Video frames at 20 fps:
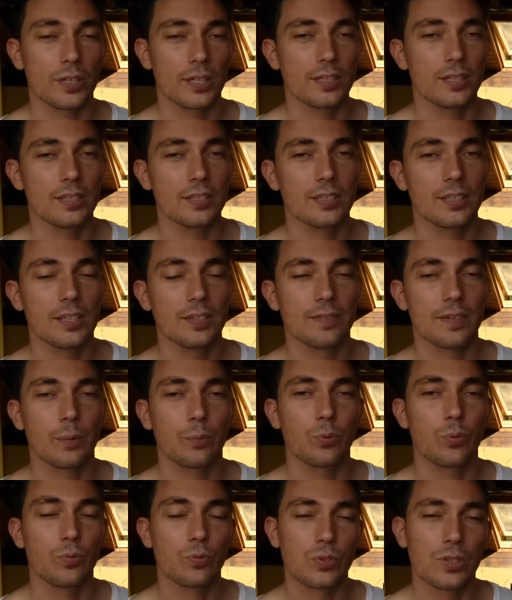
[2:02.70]
organiser, enfin
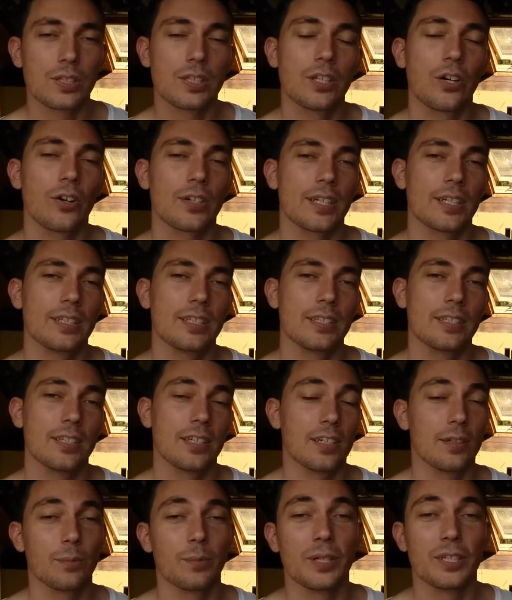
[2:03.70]
pour vous aider à
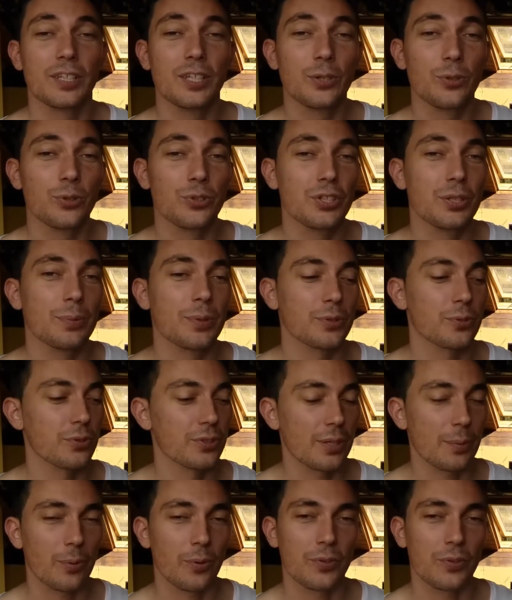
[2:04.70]
organiser et m'aider aussi parce que
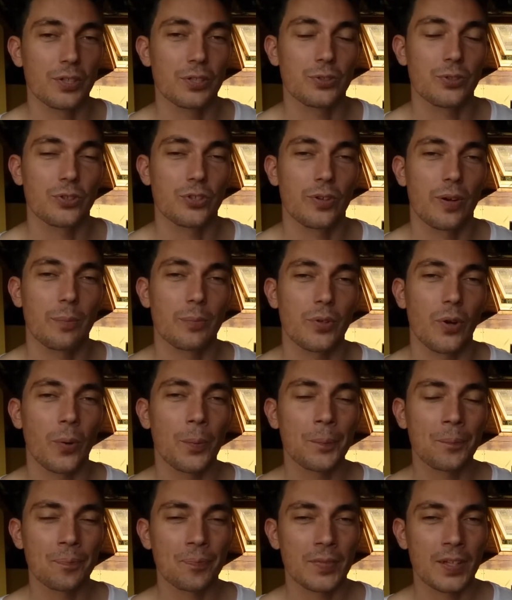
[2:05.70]
j'apprends des choses en même
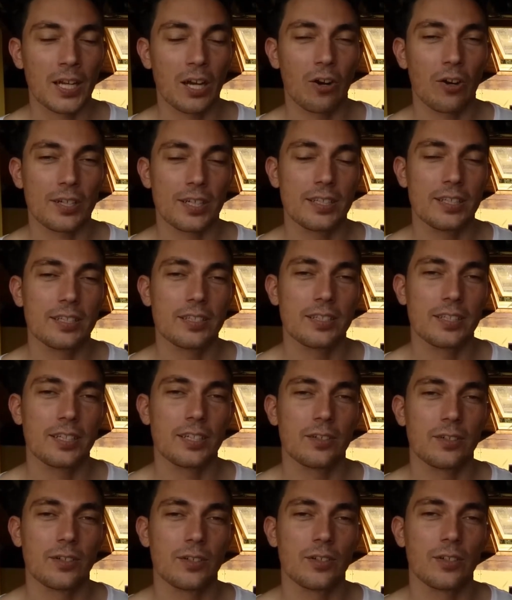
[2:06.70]
temps
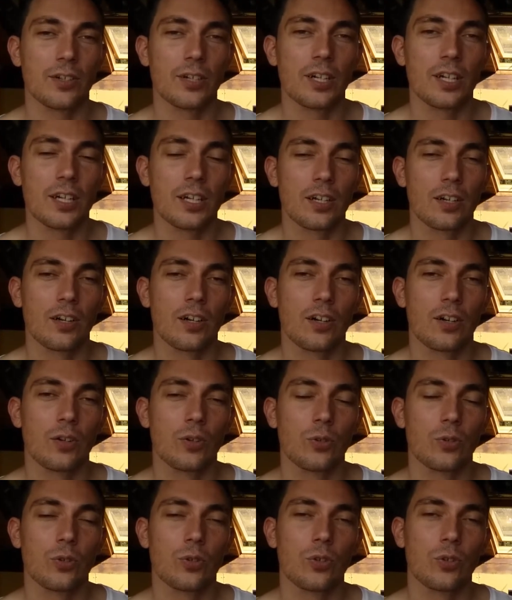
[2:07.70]
organiser euh,
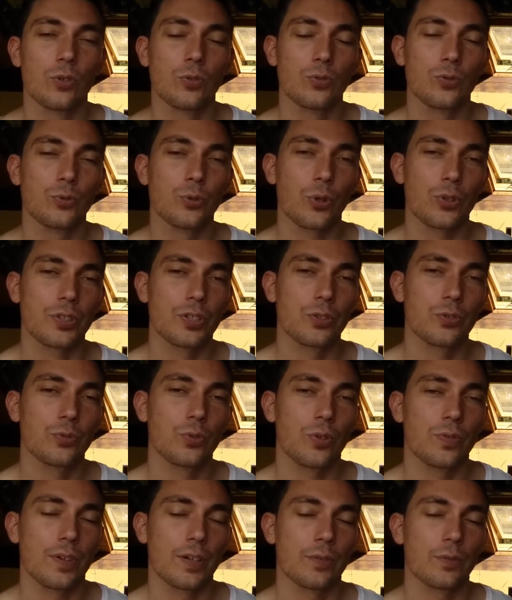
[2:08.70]
euh, le, futur
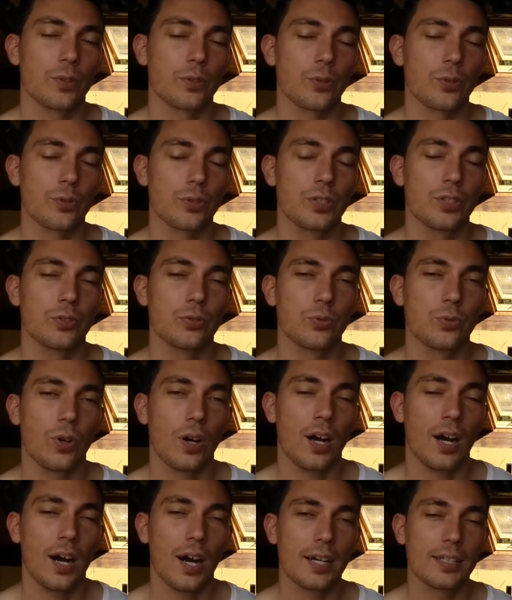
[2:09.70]
séjour, enfin votre
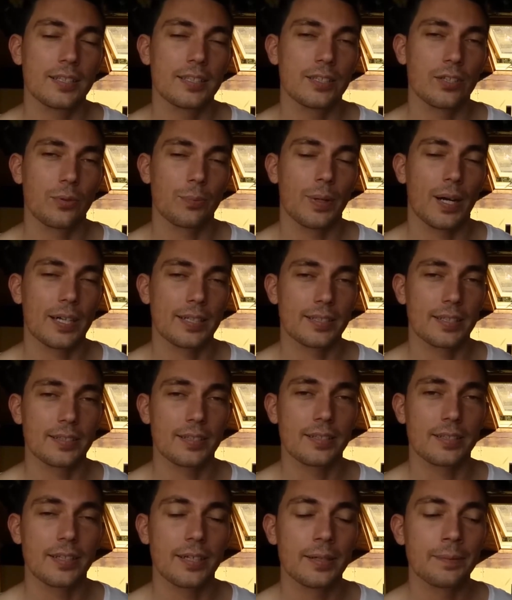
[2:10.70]
séjour à Disneyland Paris cet
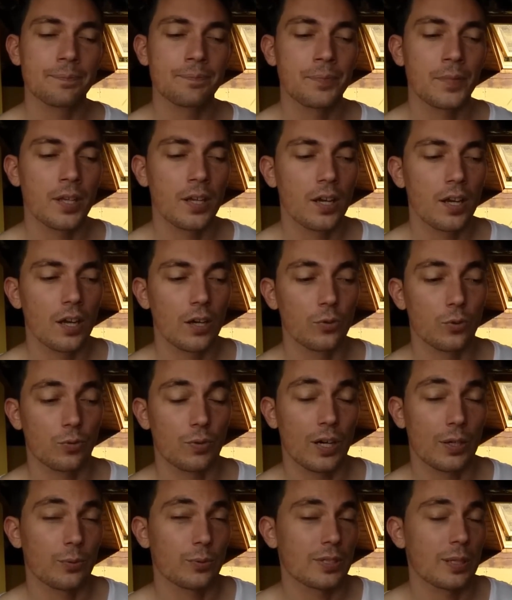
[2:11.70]
été. Donc
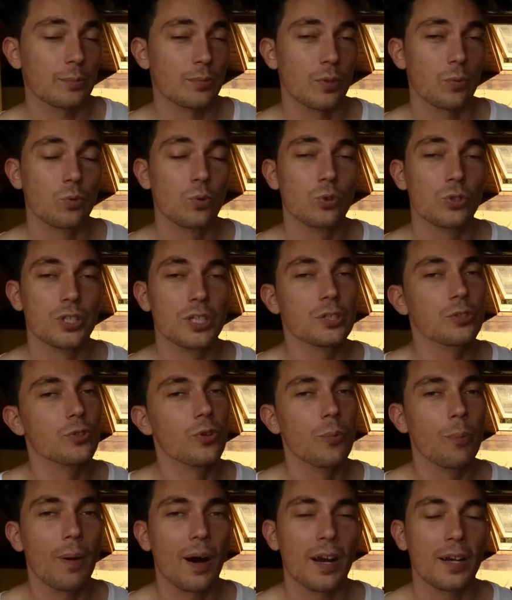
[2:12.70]
voilà, donc ça me semble logique
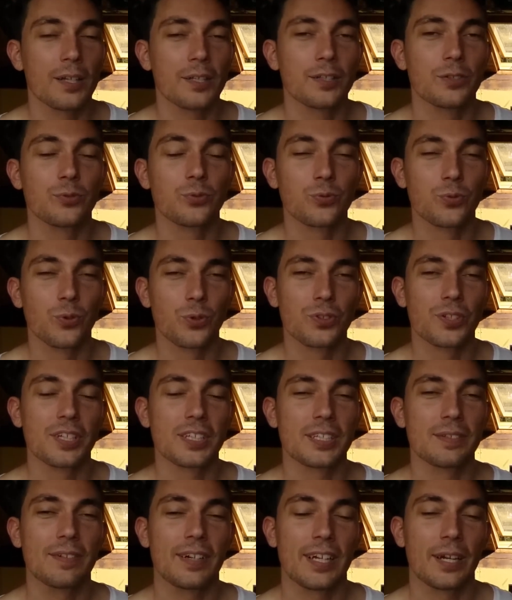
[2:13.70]
de parler des nouveautés
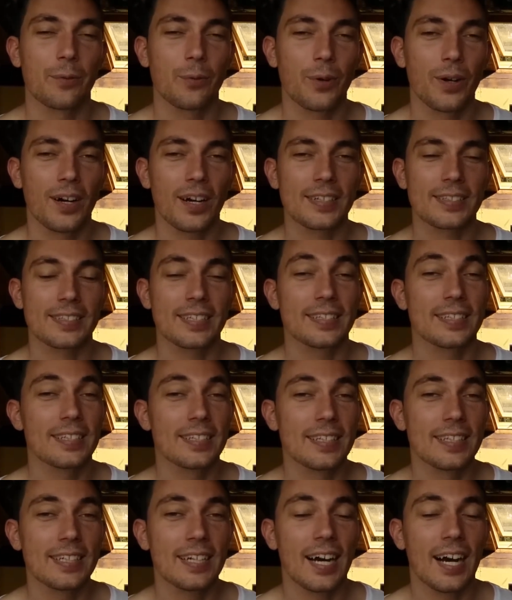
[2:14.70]
qu'il va y avoir cet
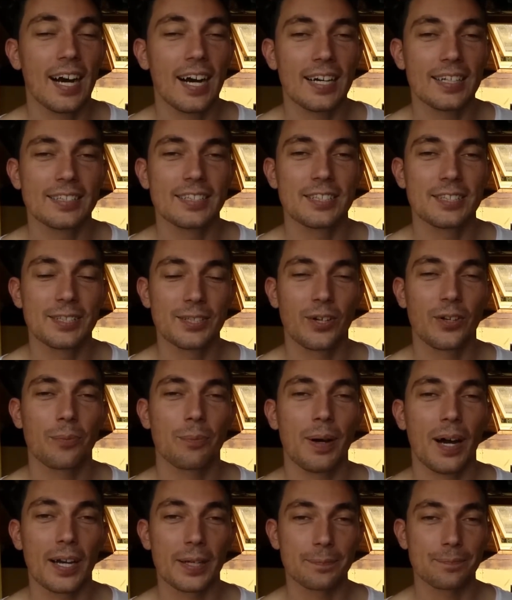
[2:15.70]
été à Disneyland
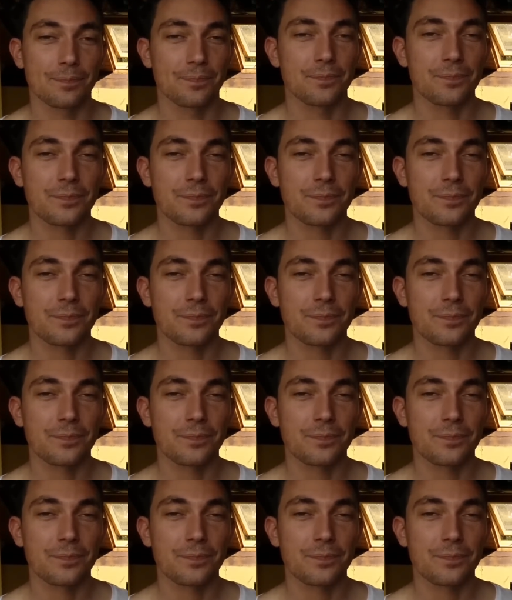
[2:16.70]
Paris.